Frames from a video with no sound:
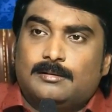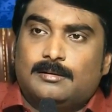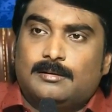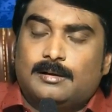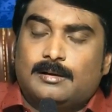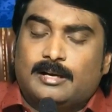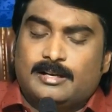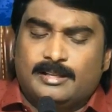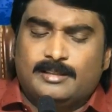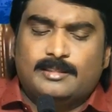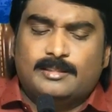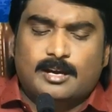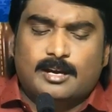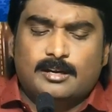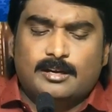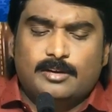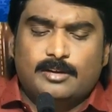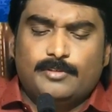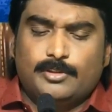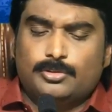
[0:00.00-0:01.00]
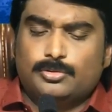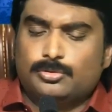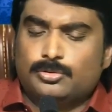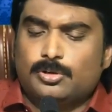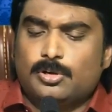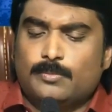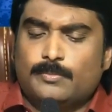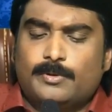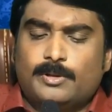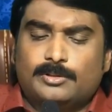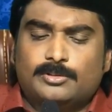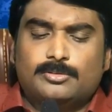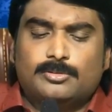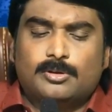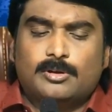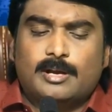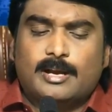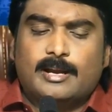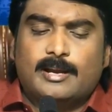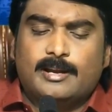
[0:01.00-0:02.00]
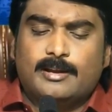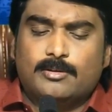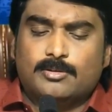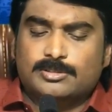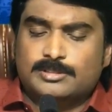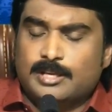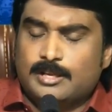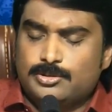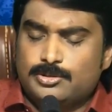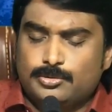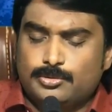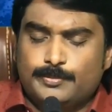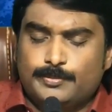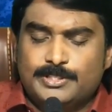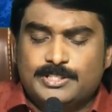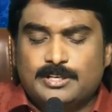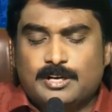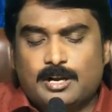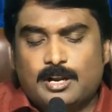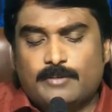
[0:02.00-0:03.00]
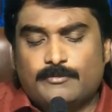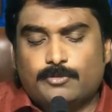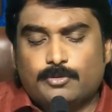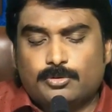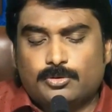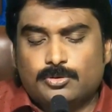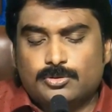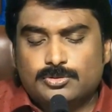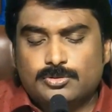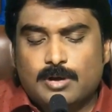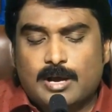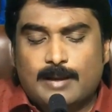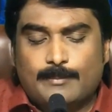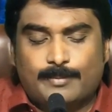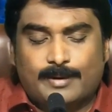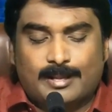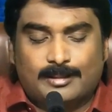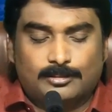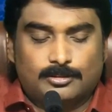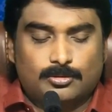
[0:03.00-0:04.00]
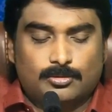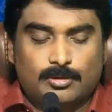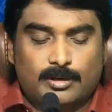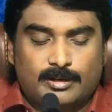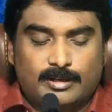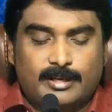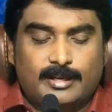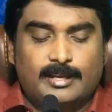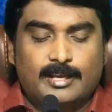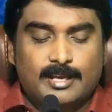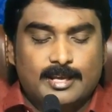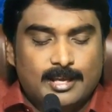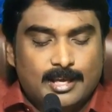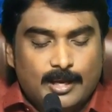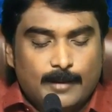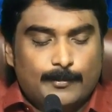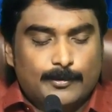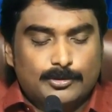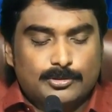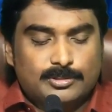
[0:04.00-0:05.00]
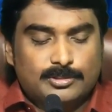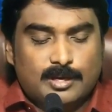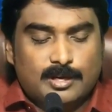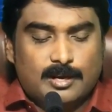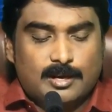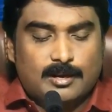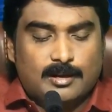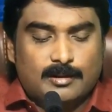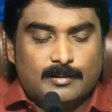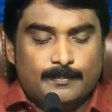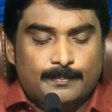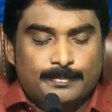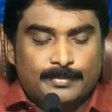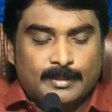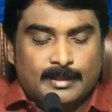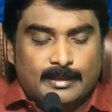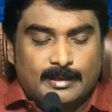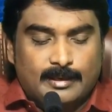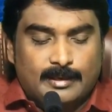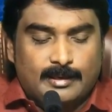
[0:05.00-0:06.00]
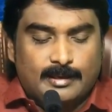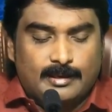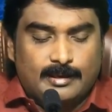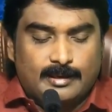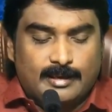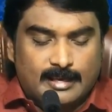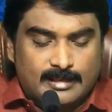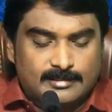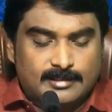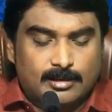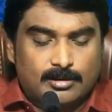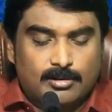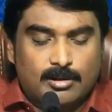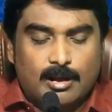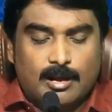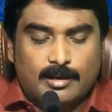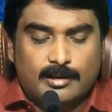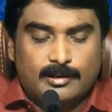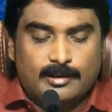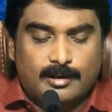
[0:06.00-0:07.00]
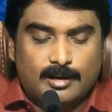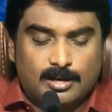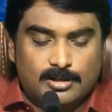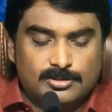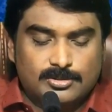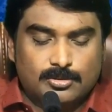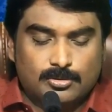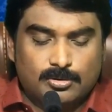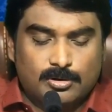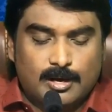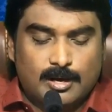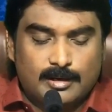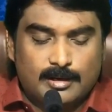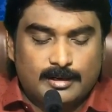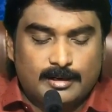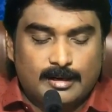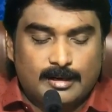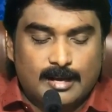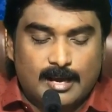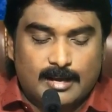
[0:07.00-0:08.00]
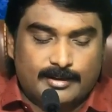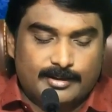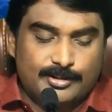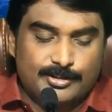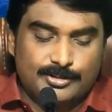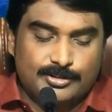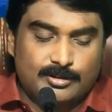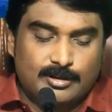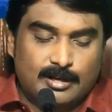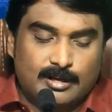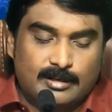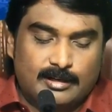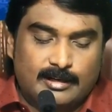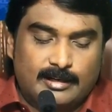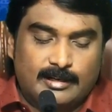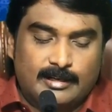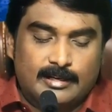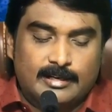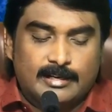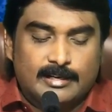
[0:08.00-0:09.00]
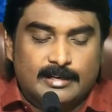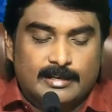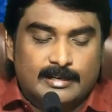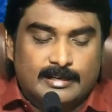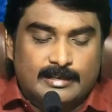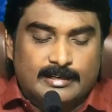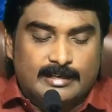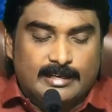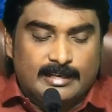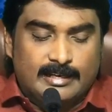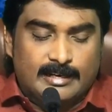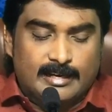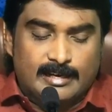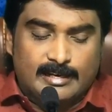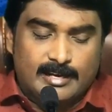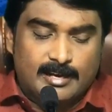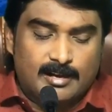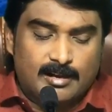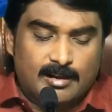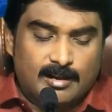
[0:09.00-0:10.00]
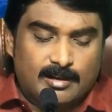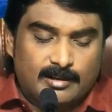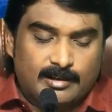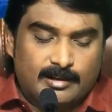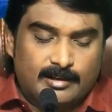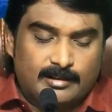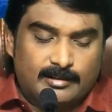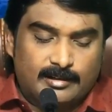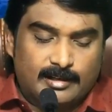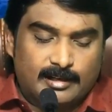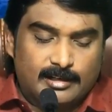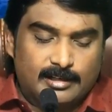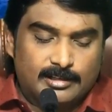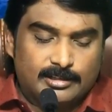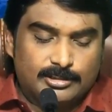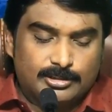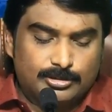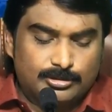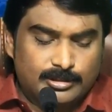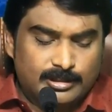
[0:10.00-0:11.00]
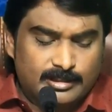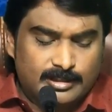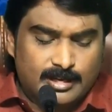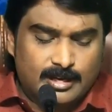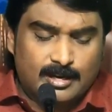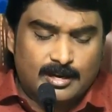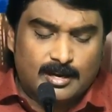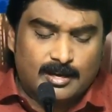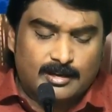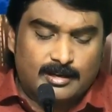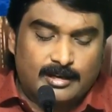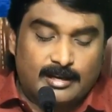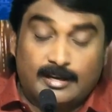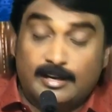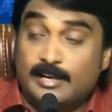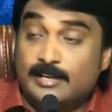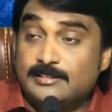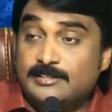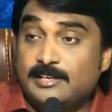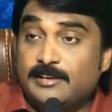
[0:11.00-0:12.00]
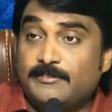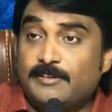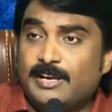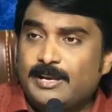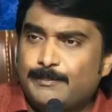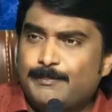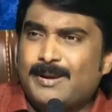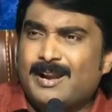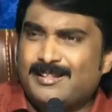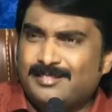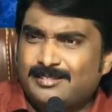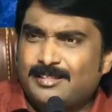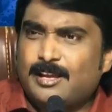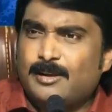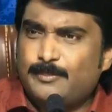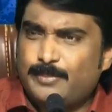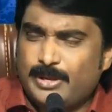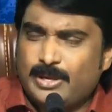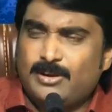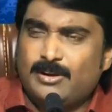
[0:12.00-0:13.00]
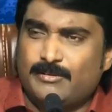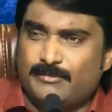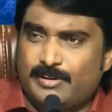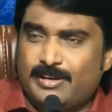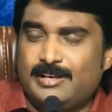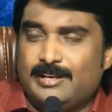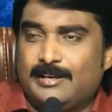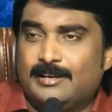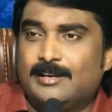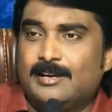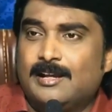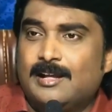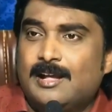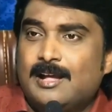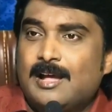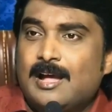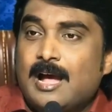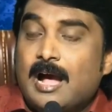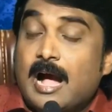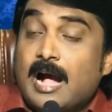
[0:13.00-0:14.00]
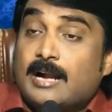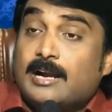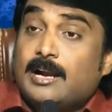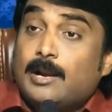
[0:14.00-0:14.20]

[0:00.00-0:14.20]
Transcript: అంటే ఇందాక నేను వెతుకుతున్నప్పుడు అది దొరికాయి ఒకసారి చూపించిన నా ఫొటోస్ ఆ ప్రాంతంలో అంటే ఇప్పుడు చూసారా ఈ గెజరు కానీ హసోరు కానీ లాకేష్ కానీ డీర్ అలియా కానీ టెల్ జుదిరియా కానీ ఎన్ హసేవా ఈ ప్రాంతాల పేర్లు అవన్నీ అక్కడ